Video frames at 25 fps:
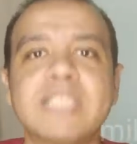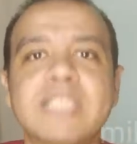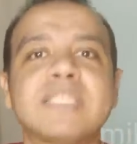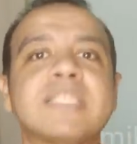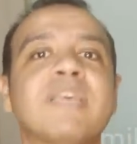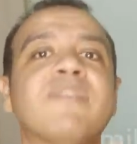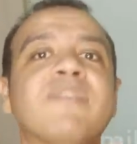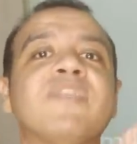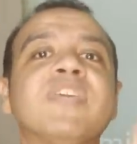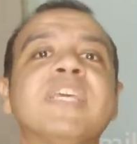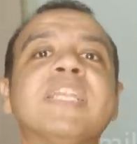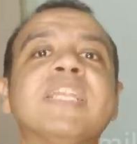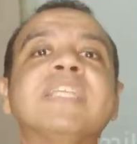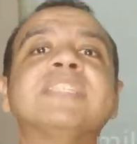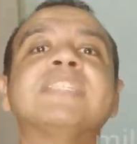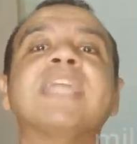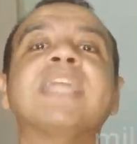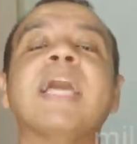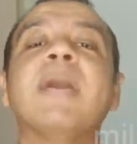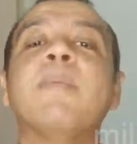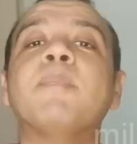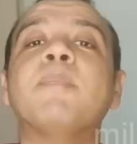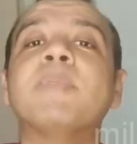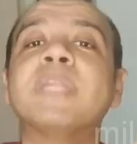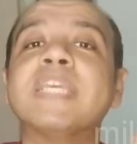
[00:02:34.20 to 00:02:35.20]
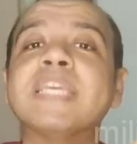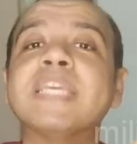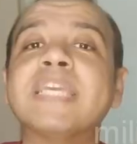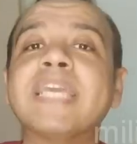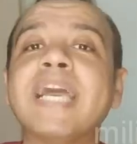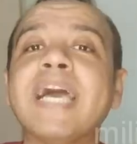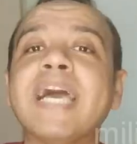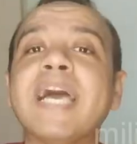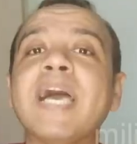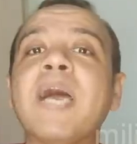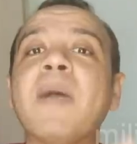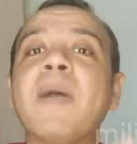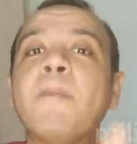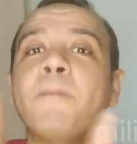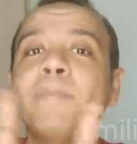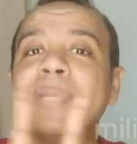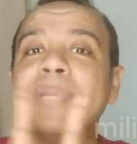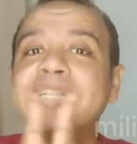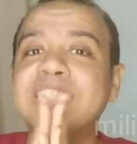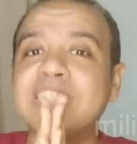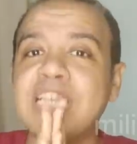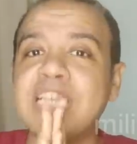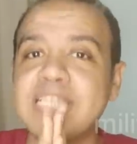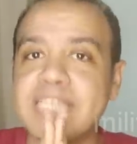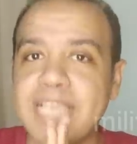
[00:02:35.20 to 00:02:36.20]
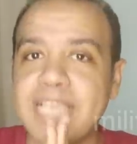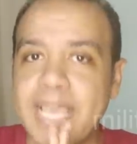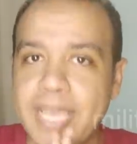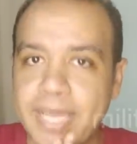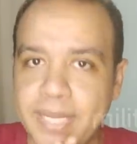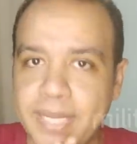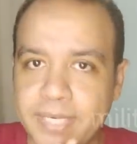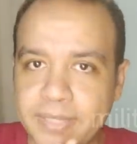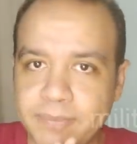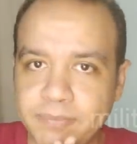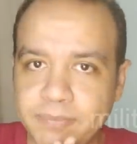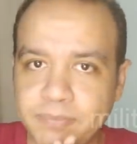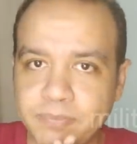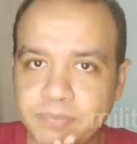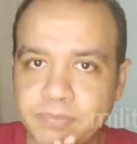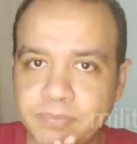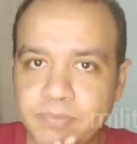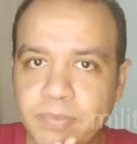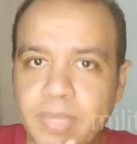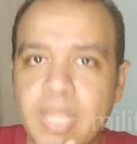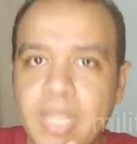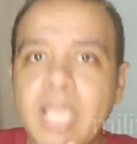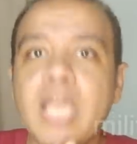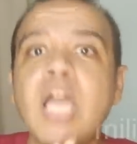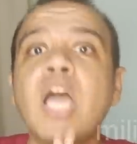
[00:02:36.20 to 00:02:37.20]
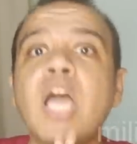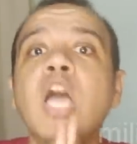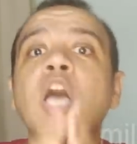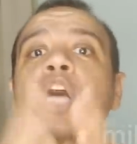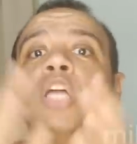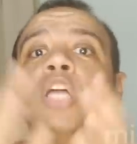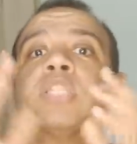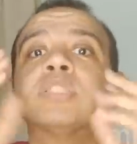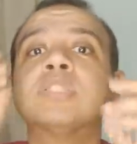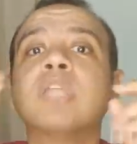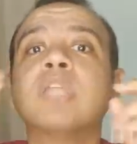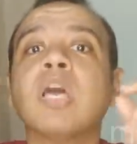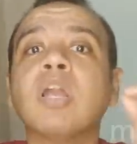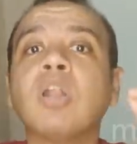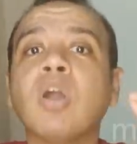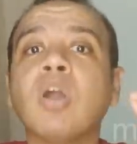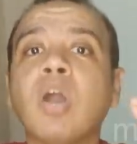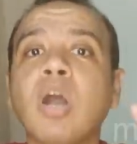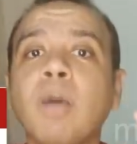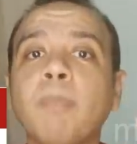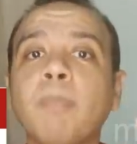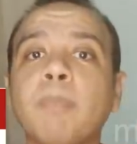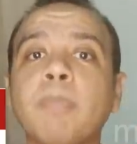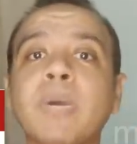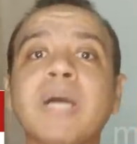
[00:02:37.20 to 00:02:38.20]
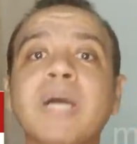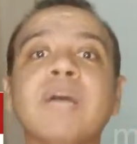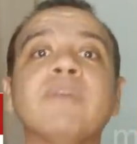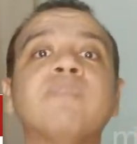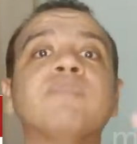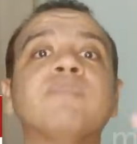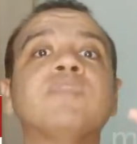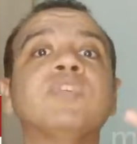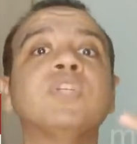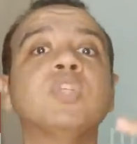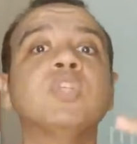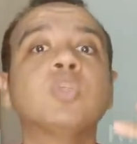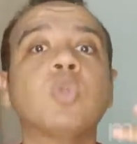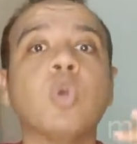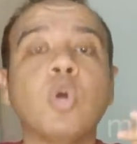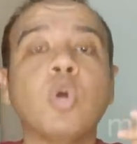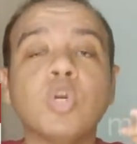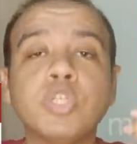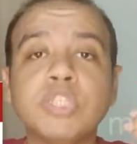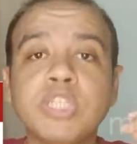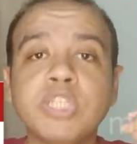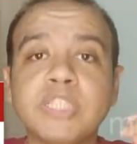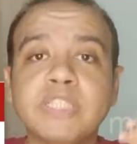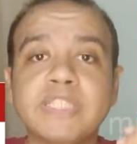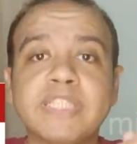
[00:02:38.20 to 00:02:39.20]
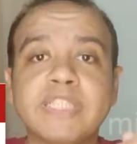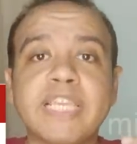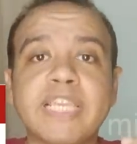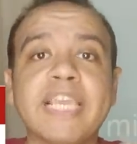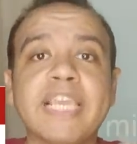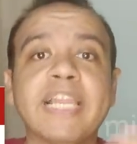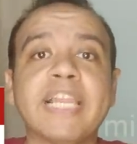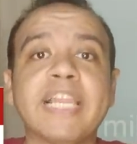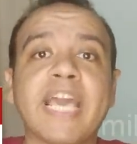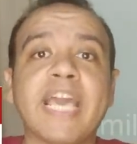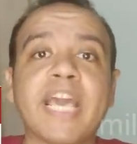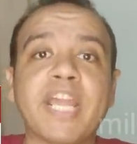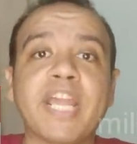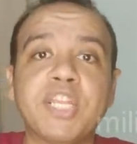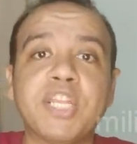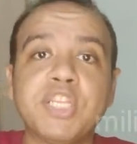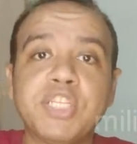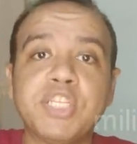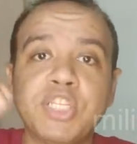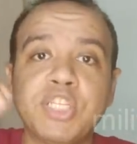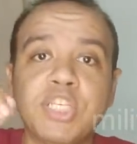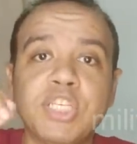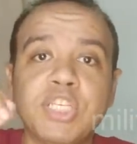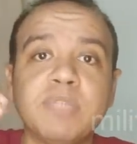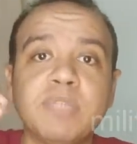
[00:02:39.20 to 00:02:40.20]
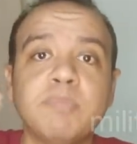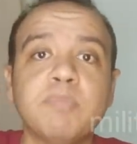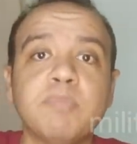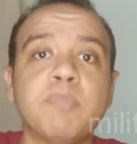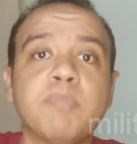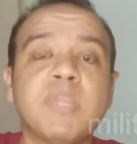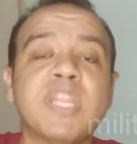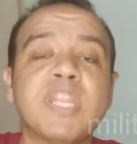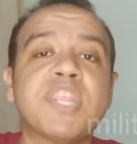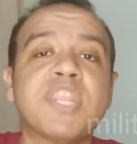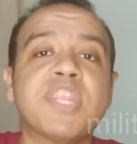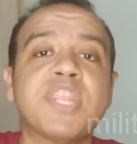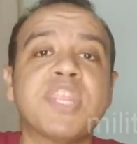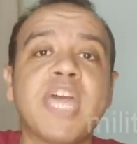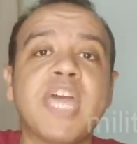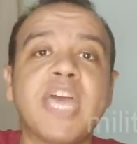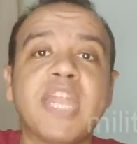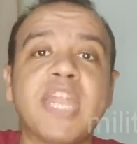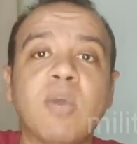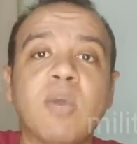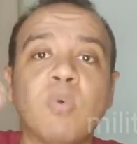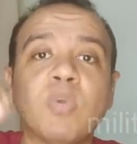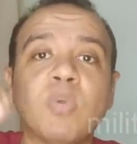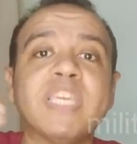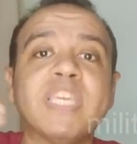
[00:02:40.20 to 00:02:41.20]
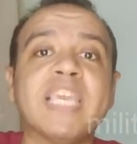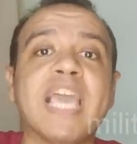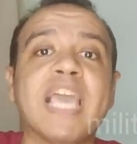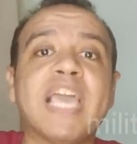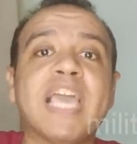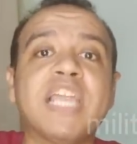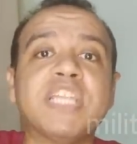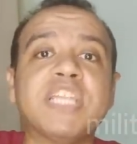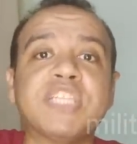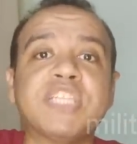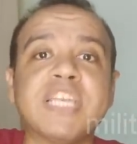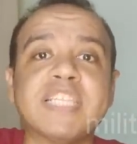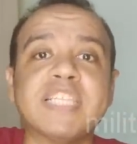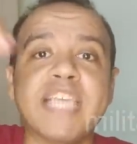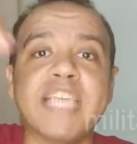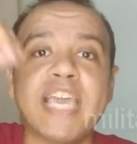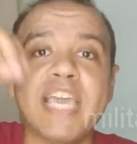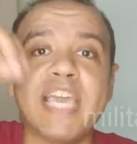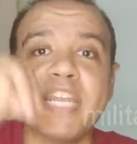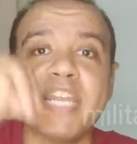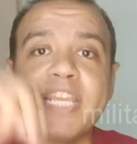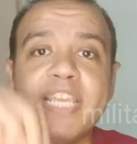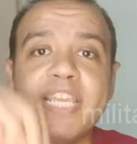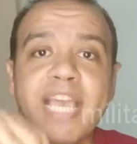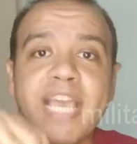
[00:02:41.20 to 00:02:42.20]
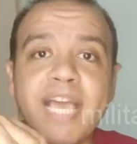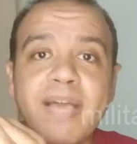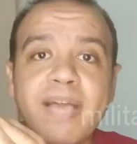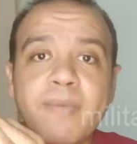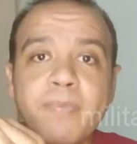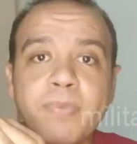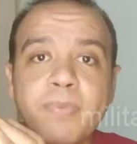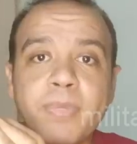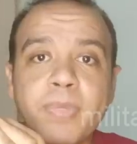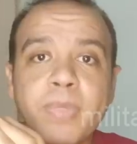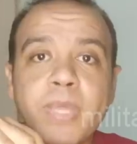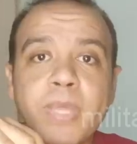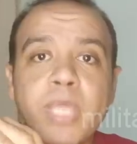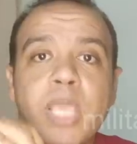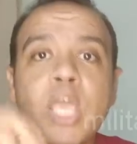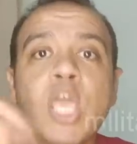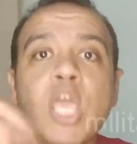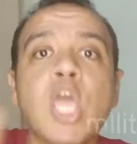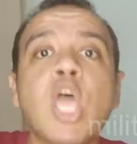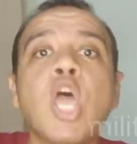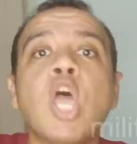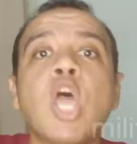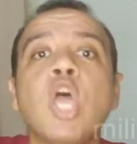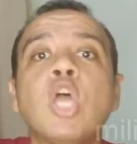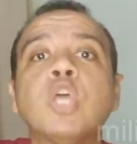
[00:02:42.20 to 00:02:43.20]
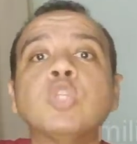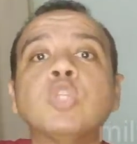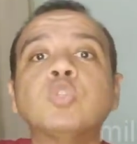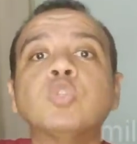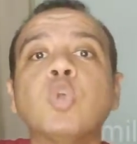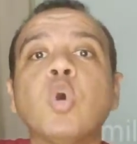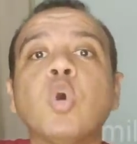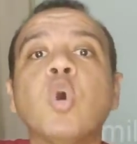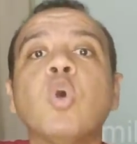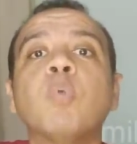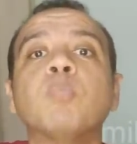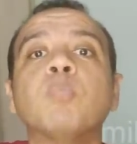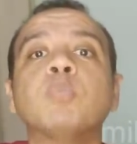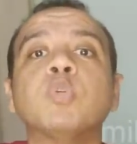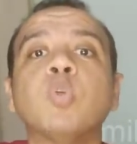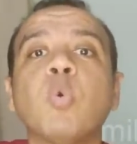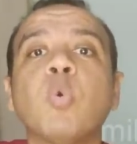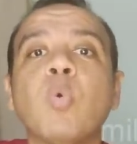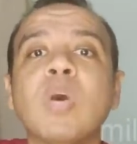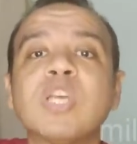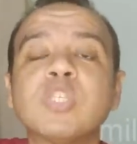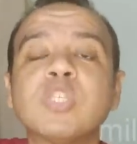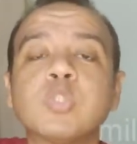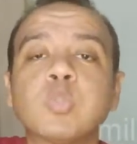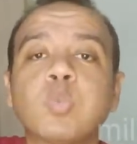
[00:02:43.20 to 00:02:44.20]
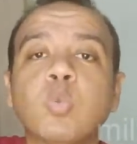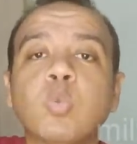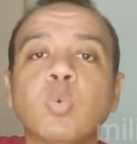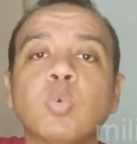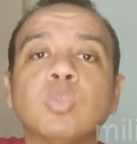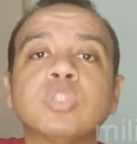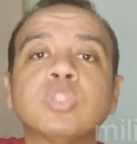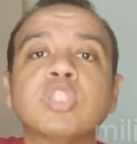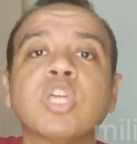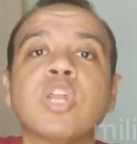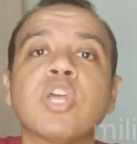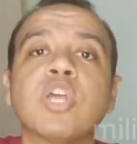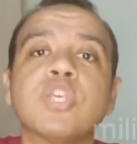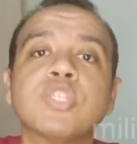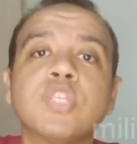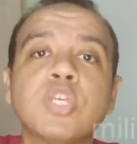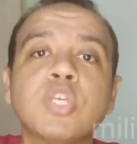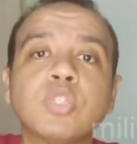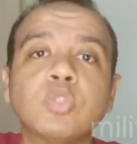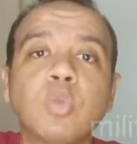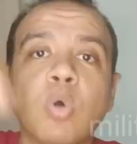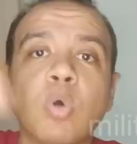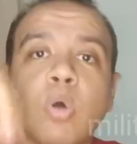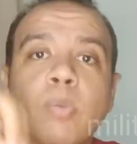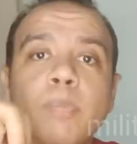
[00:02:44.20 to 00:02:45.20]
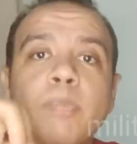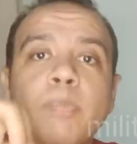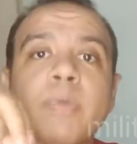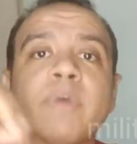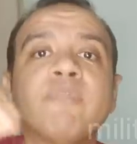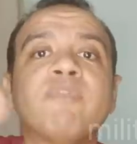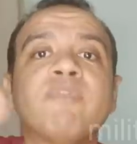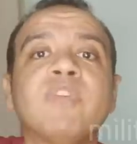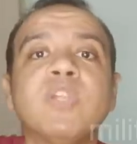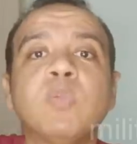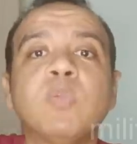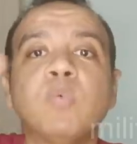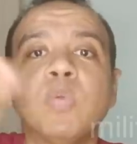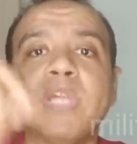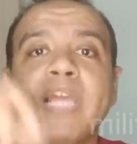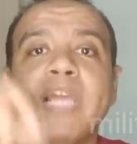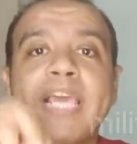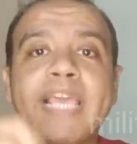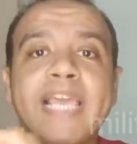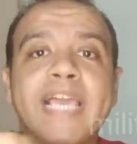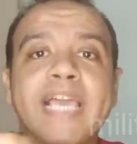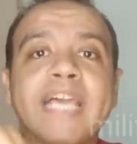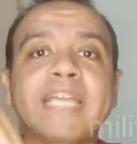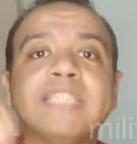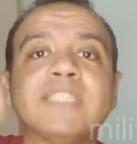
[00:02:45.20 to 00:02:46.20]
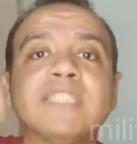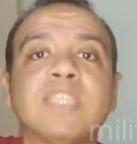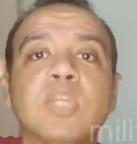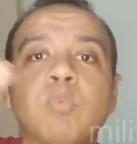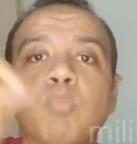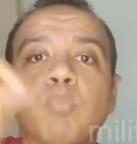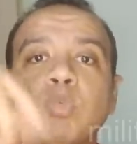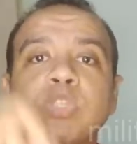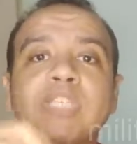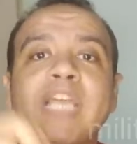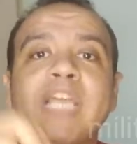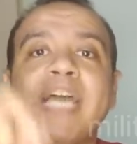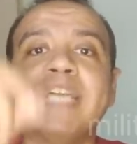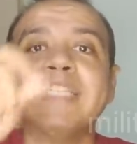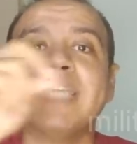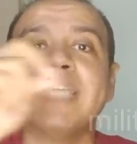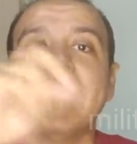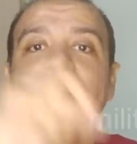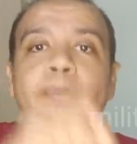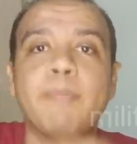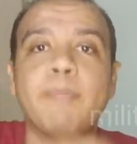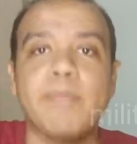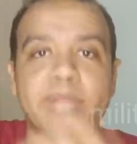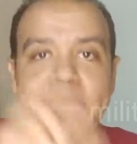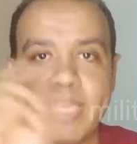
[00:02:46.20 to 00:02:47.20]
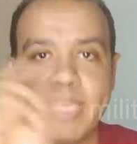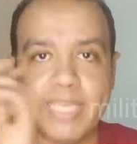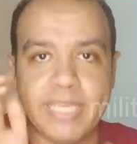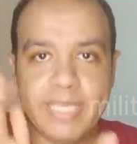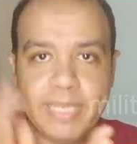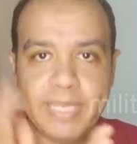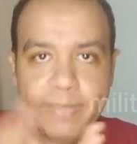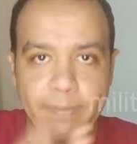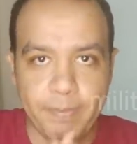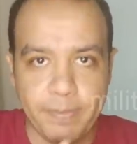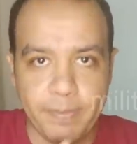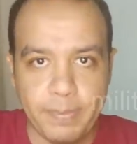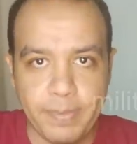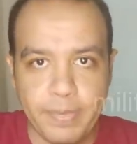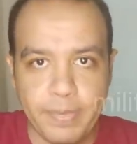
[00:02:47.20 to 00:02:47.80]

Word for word: سفيرة أمريكا بالجزائر ترغب في رؤية الخريجين من الثانوية الجزائرية انهم يواصلوا دراستهم في الولايات المتحدة الامريكية